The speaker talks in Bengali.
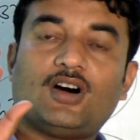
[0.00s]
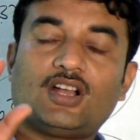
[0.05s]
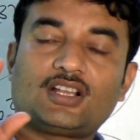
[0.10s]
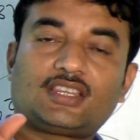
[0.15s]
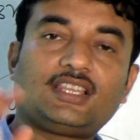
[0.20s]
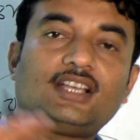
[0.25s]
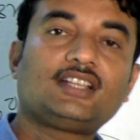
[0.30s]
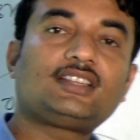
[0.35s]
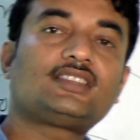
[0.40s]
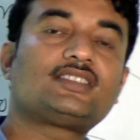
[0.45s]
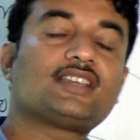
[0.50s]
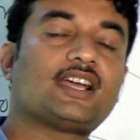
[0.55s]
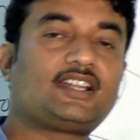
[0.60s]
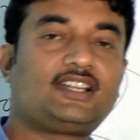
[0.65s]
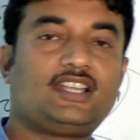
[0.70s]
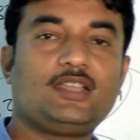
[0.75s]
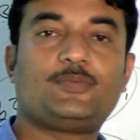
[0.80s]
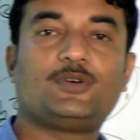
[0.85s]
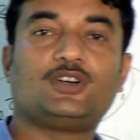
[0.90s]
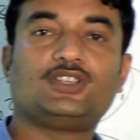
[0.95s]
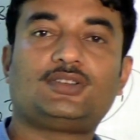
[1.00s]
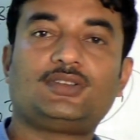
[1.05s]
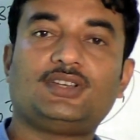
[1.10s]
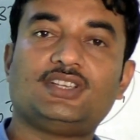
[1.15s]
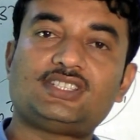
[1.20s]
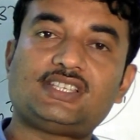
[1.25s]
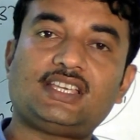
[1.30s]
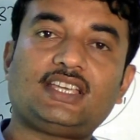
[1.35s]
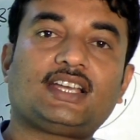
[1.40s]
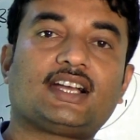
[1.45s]
অর্থাৎ চারটি পদ
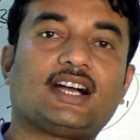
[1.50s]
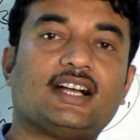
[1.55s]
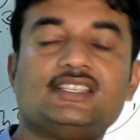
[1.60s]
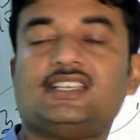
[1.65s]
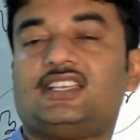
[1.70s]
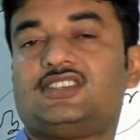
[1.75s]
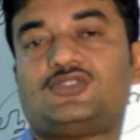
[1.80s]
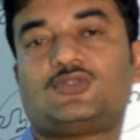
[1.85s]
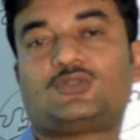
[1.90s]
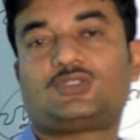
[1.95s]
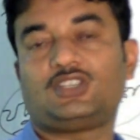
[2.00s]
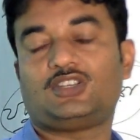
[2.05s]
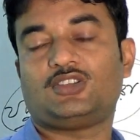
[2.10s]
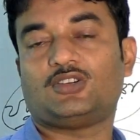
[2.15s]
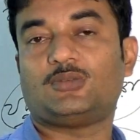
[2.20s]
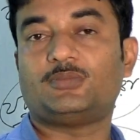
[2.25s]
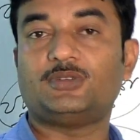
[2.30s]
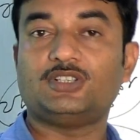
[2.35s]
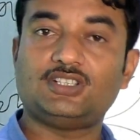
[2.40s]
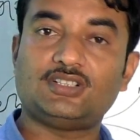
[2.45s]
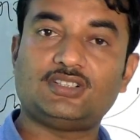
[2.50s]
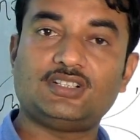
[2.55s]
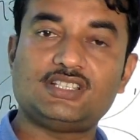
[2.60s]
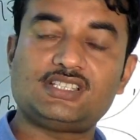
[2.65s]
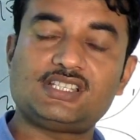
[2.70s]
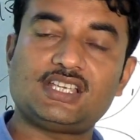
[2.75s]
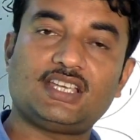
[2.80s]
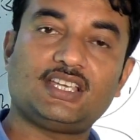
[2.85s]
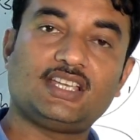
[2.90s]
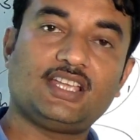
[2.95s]
রয়েছে কাজেই যুক্তিটি অবৈধ
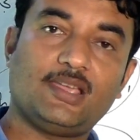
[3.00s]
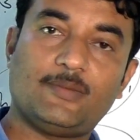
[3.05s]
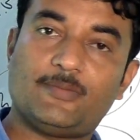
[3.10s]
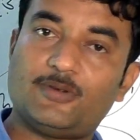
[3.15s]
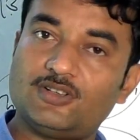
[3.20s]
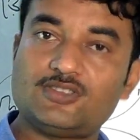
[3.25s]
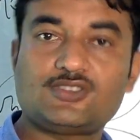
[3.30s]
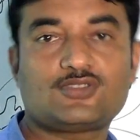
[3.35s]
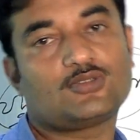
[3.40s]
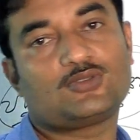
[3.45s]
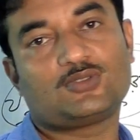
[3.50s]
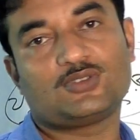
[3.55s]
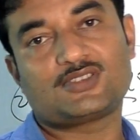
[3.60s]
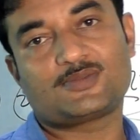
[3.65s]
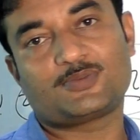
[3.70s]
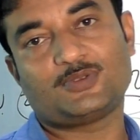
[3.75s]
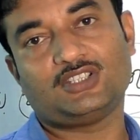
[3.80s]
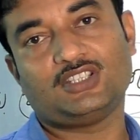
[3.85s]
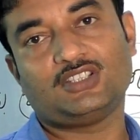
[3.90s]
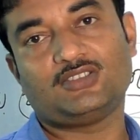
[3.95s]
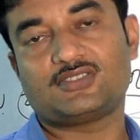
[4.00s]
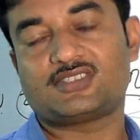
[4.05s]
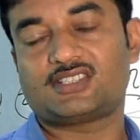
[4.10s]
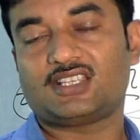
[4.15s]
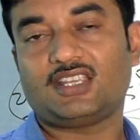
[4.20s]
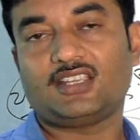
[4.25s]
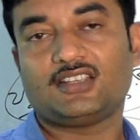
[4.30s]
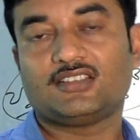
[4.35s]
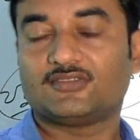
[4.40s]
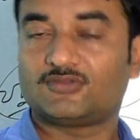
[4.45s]
হয়েছে এবং চতুষ্পদী
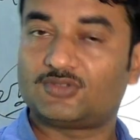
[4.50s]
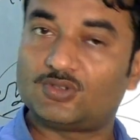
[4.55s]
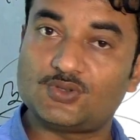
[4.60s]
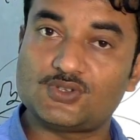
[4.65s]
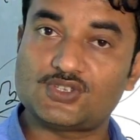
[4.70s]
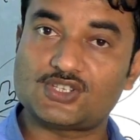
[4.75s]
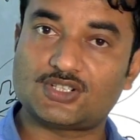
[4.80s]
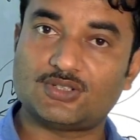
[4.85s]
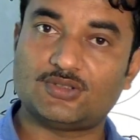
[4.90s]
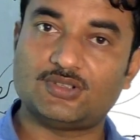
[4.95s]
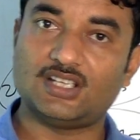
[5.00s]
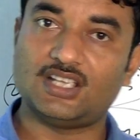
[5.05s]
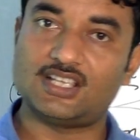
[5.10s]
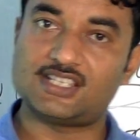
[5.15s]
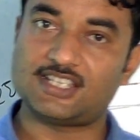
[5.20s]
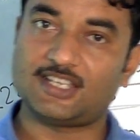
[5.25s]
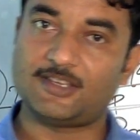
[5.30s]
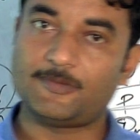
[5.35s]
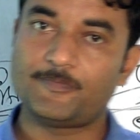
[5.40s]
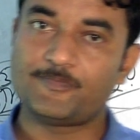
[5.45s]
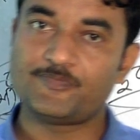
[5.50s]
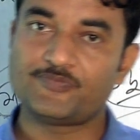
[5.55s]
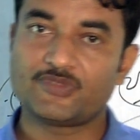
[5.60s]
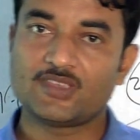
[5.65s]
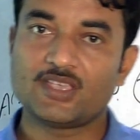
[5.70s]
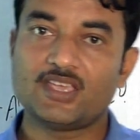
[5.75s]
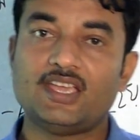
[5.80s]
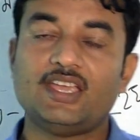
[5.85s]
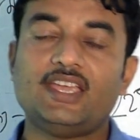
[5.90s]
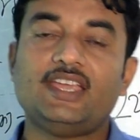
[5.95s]
দোষে দুষ্ট হয়েছে
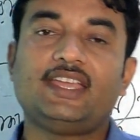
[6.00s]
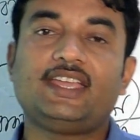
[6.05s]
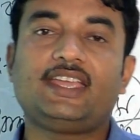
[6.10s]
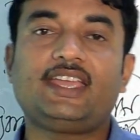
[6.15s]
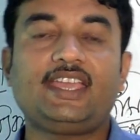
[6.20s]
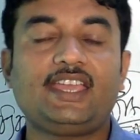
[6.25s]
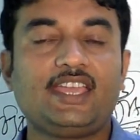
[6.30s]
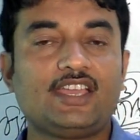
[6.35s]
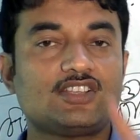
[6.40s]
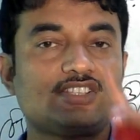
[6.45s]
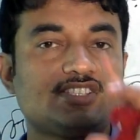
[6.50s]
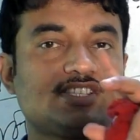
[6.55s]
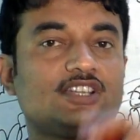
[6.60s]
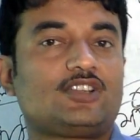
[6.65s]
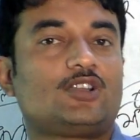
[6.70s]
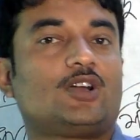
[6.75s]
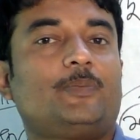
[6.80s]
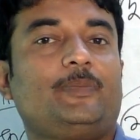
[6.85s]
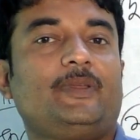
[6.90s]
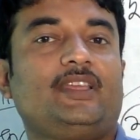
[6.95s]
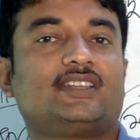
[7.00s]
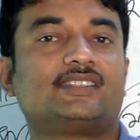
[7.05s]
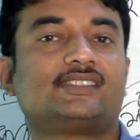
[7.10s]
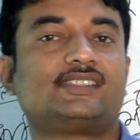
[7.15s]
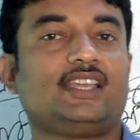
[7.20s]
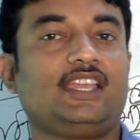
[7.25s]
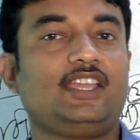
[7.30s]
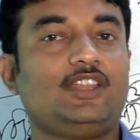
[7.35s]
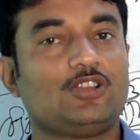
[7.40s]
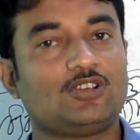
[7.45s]
এই হচ্ছে টপিকস
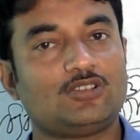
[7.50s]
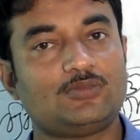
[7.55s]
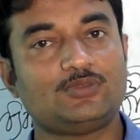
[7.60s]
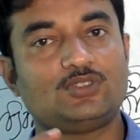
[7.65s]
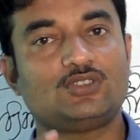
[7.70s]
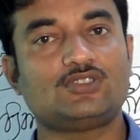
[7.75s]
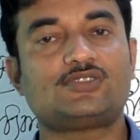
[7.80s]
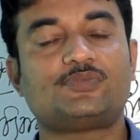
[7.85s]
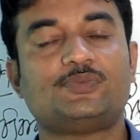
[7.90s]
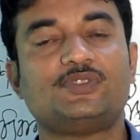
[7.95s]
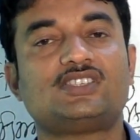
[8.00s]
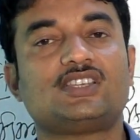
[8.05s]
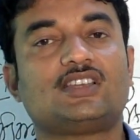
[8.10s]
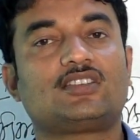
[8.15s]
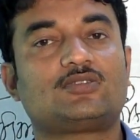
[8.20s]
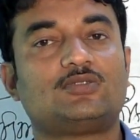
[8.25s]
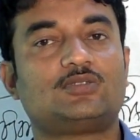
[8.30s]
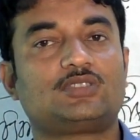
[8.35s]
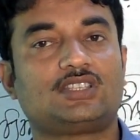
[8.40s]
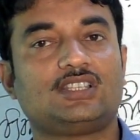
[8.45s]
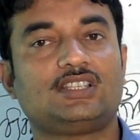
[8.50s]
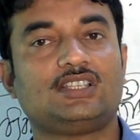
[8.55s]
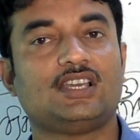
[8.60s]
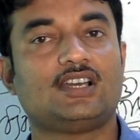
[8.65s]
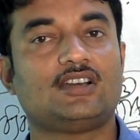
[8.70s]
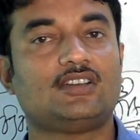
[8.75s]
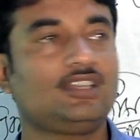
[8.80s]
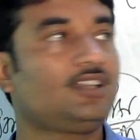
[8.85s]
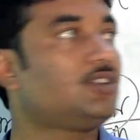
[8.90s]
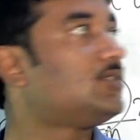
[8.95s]
এই রকম দোষ বিচার করতে
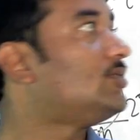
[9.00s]
দেওয়া হয়